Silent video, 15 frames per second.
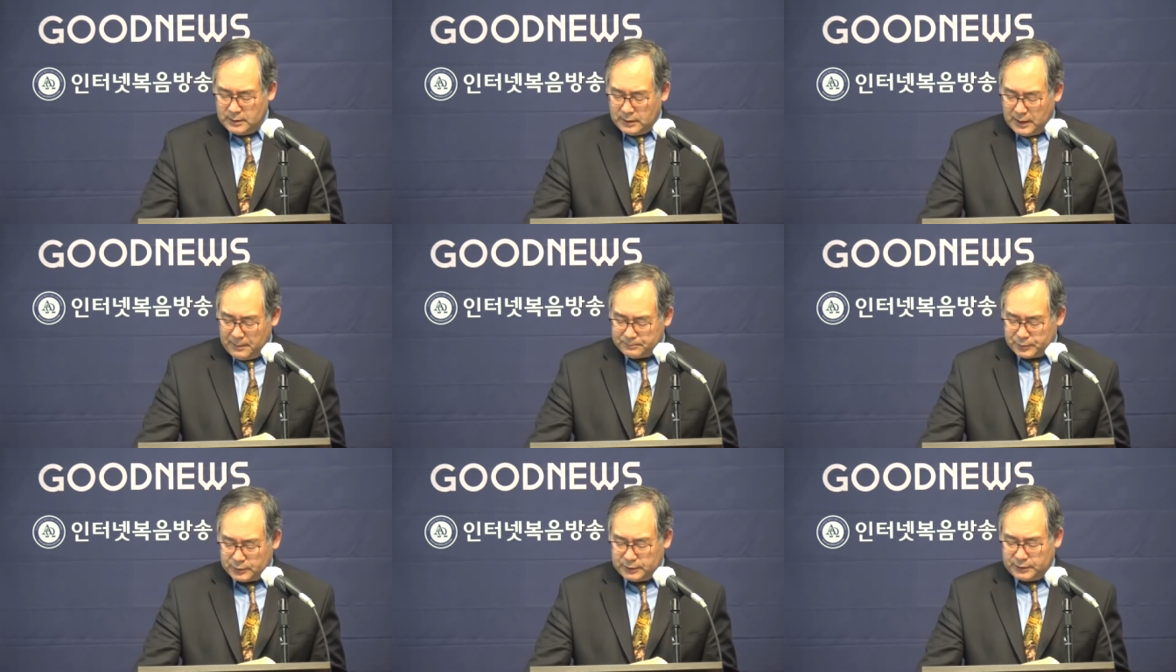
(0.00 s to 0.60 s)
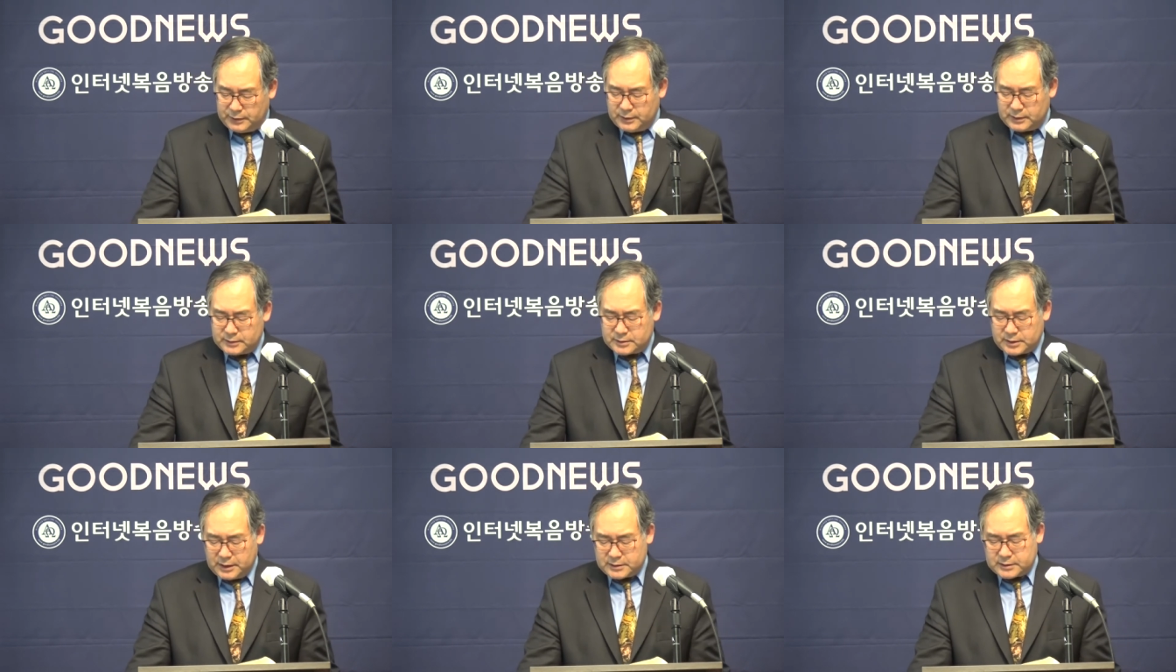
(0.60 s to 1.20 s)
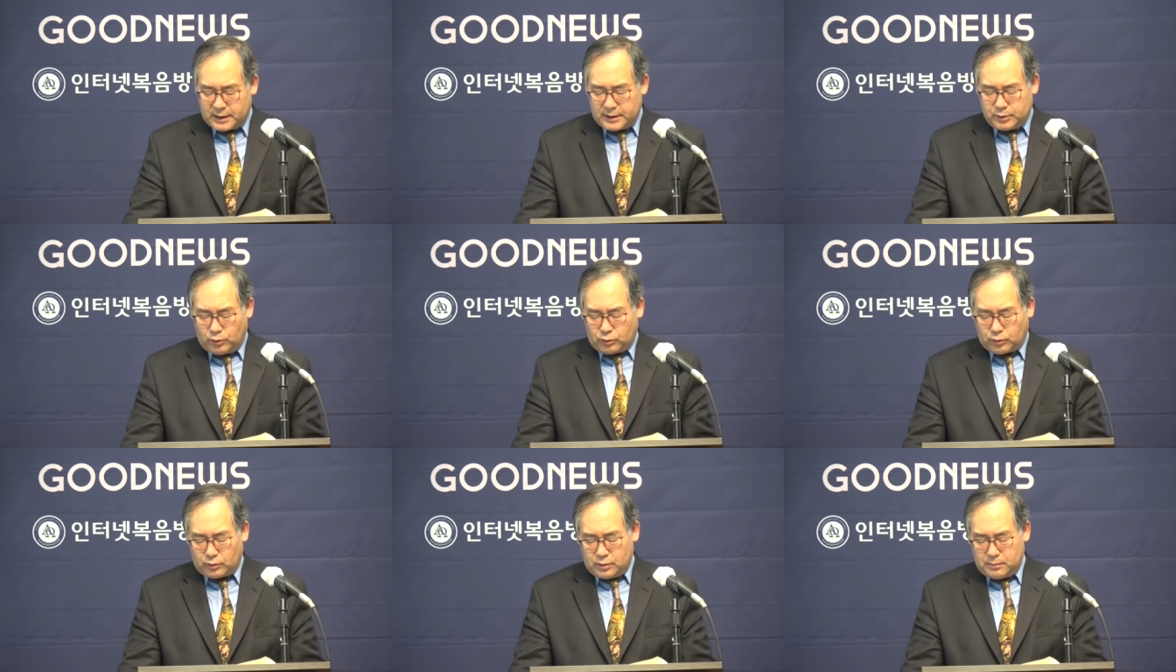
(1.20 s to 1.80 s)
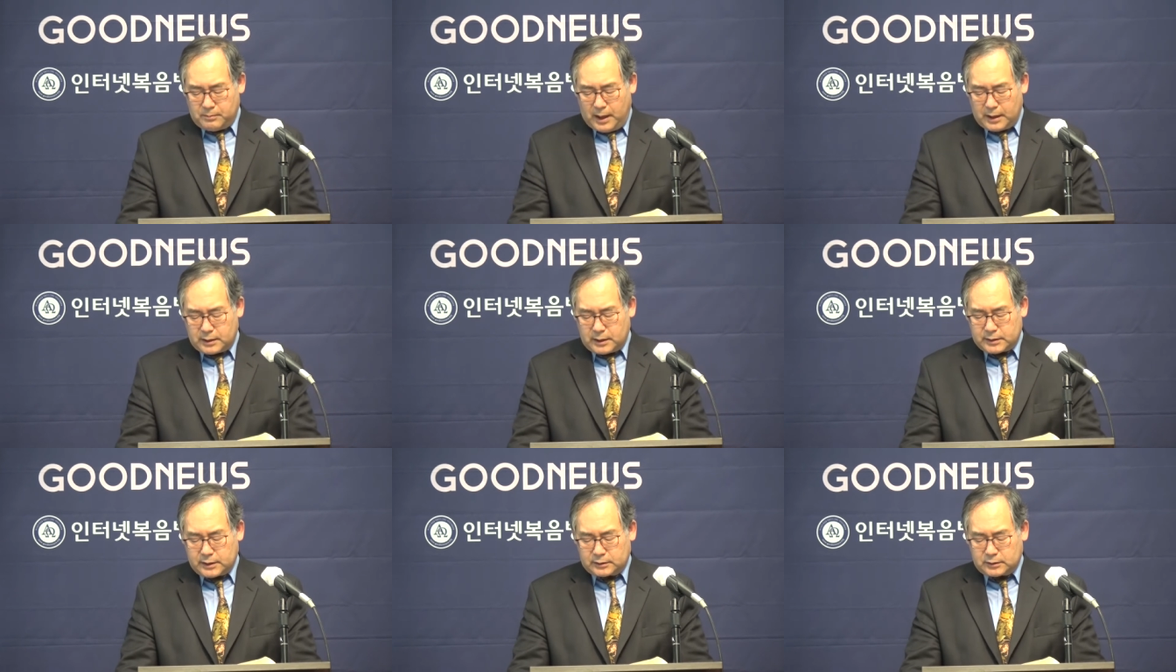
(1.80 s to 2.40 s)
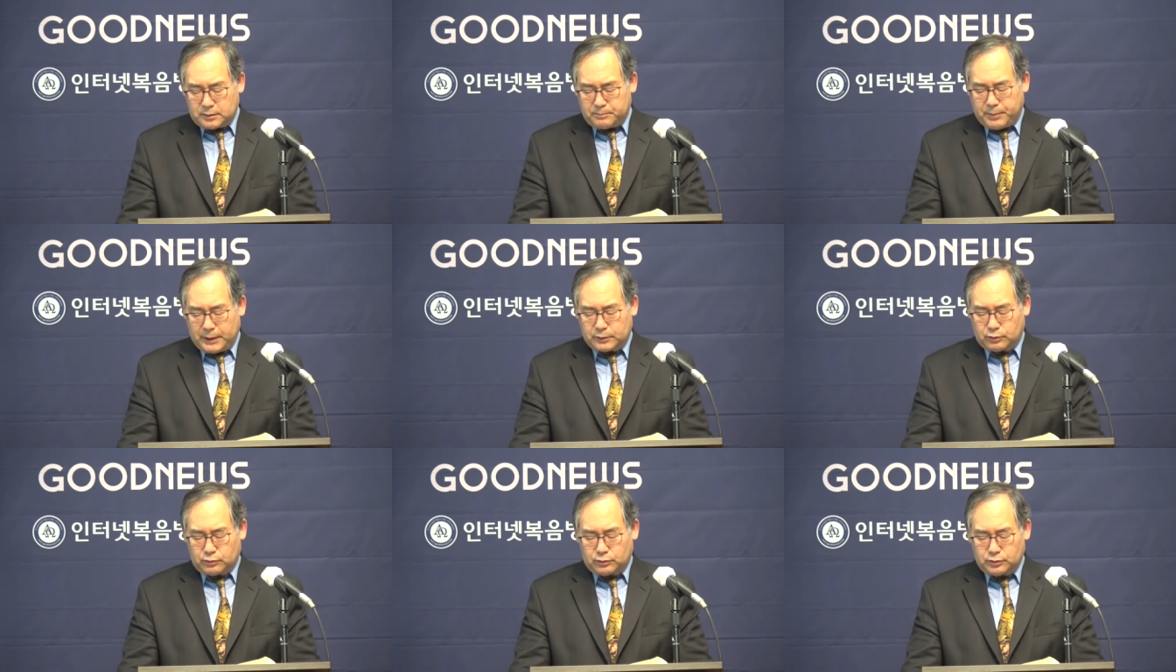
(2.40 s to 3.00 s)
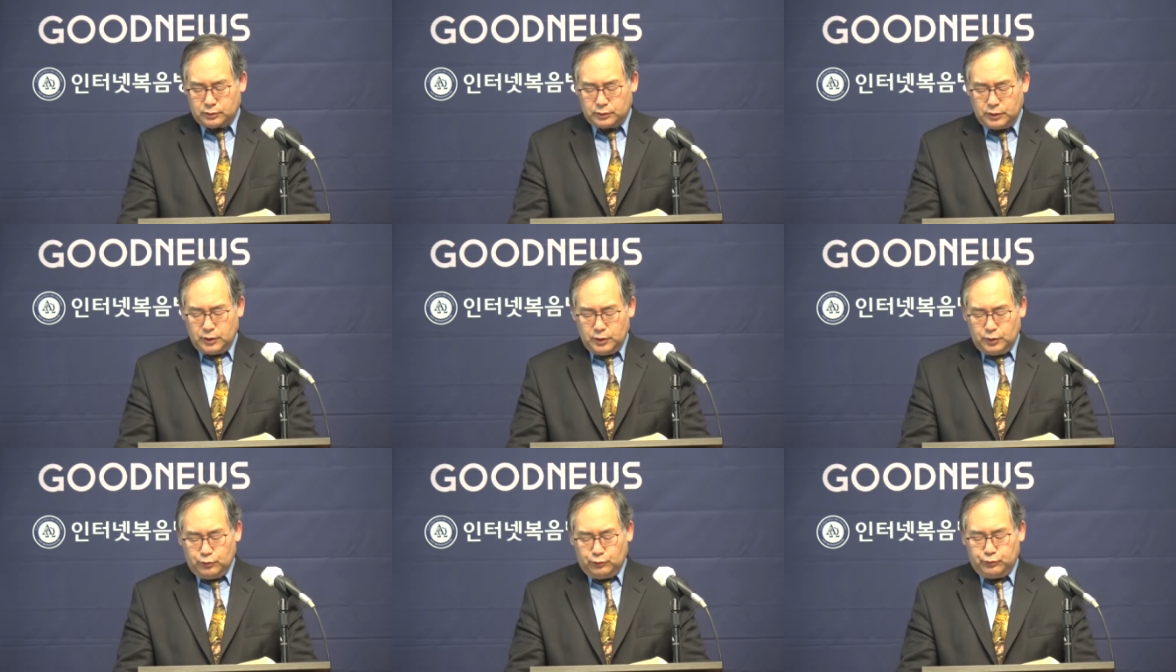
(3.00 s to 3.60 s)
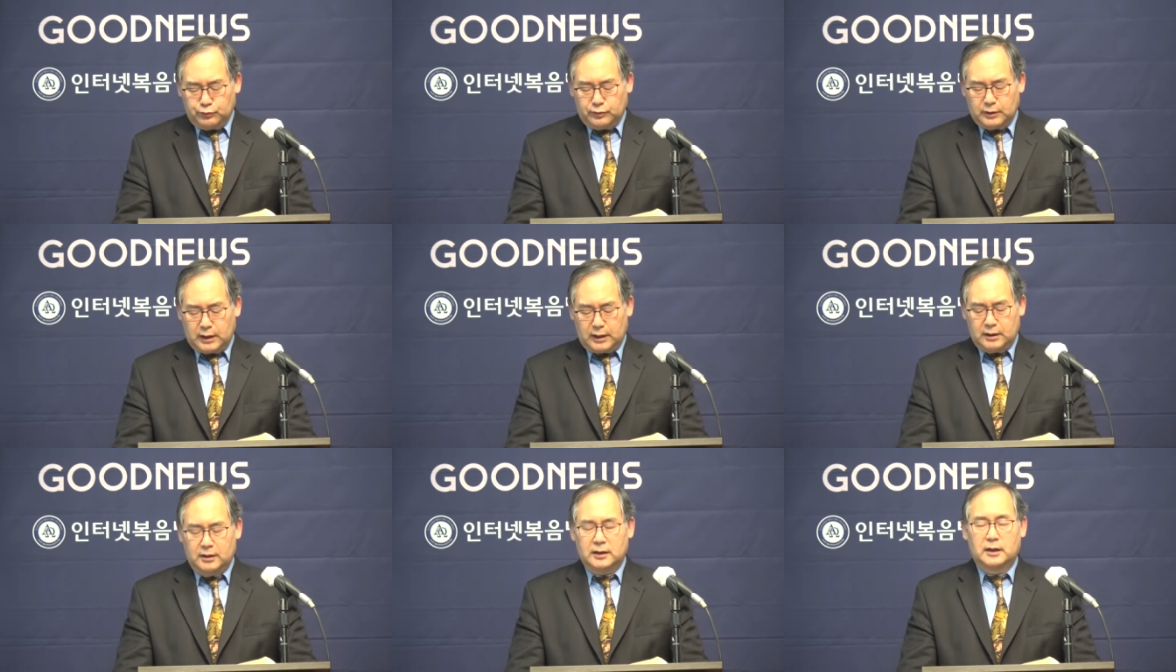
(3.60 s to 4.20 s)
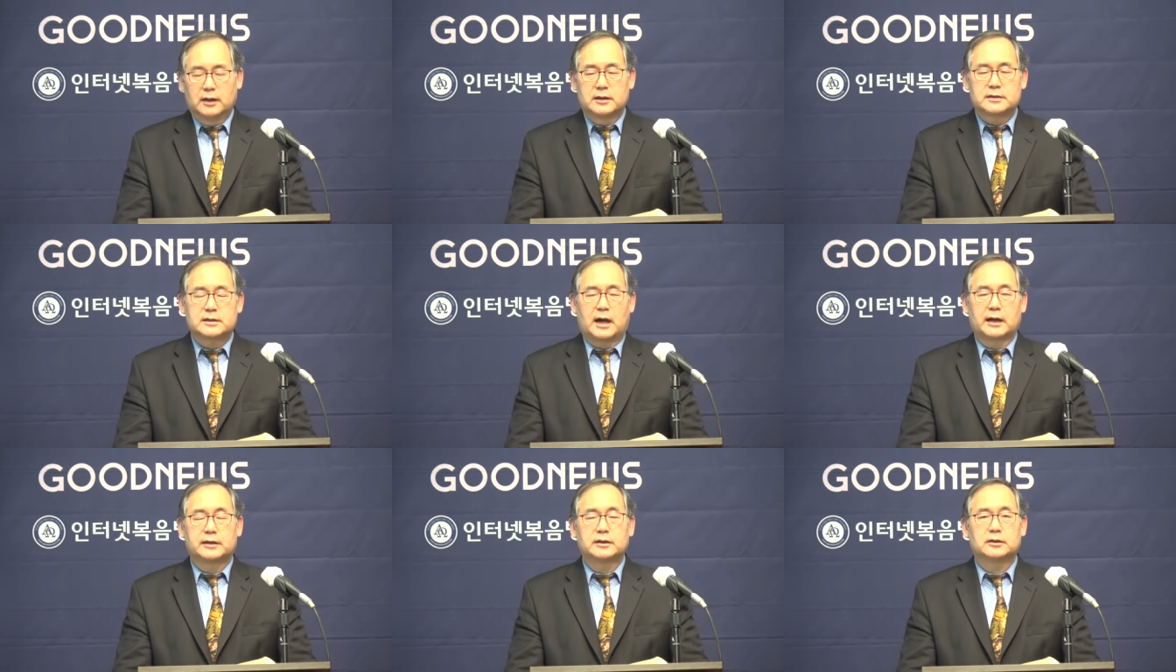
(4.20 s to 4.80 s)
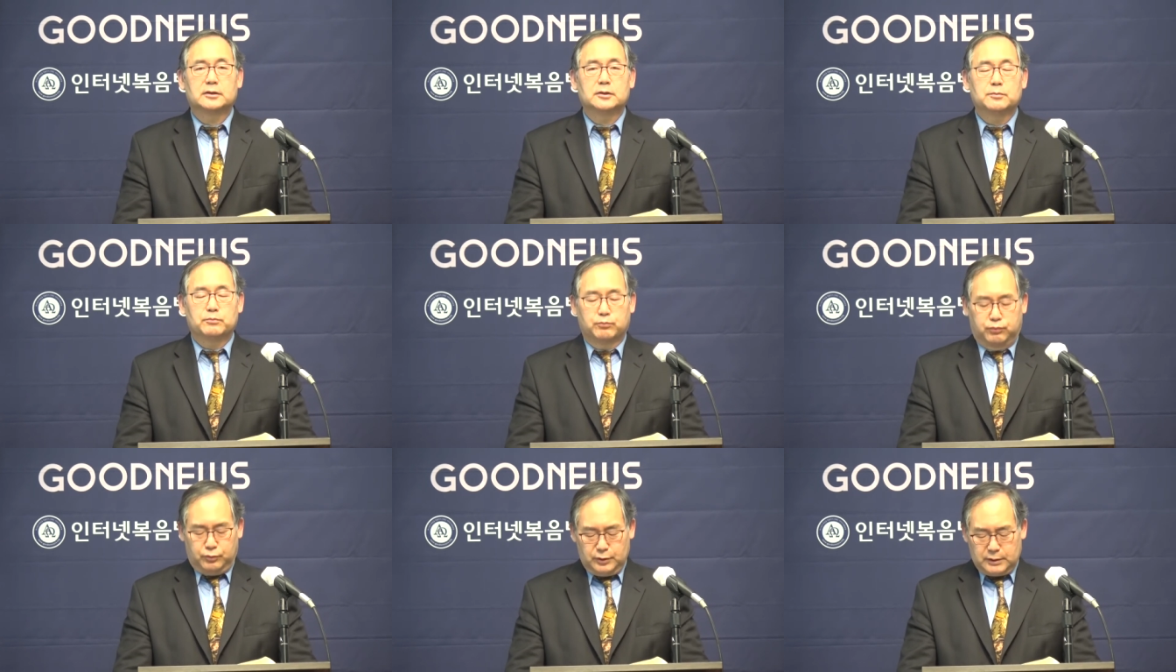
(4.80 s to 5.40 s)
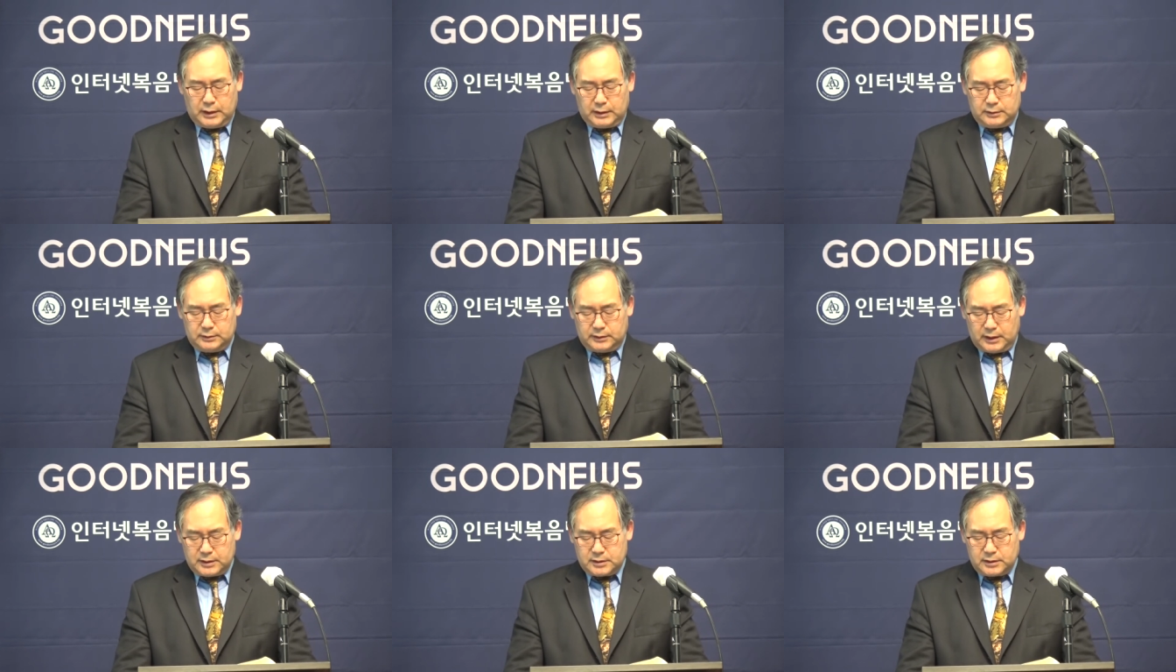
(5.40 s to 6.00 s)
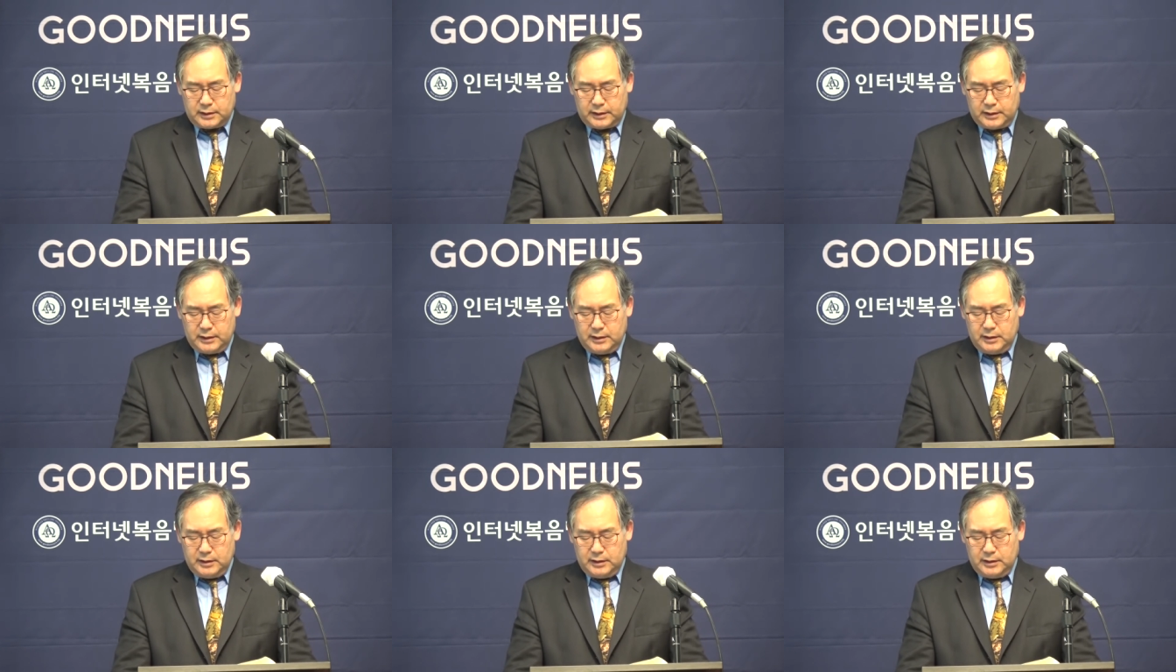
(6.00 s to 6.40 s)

한편 이러한 제자의 요건을 망각했던 베드로는 훗날 자기를 부인하는 대신에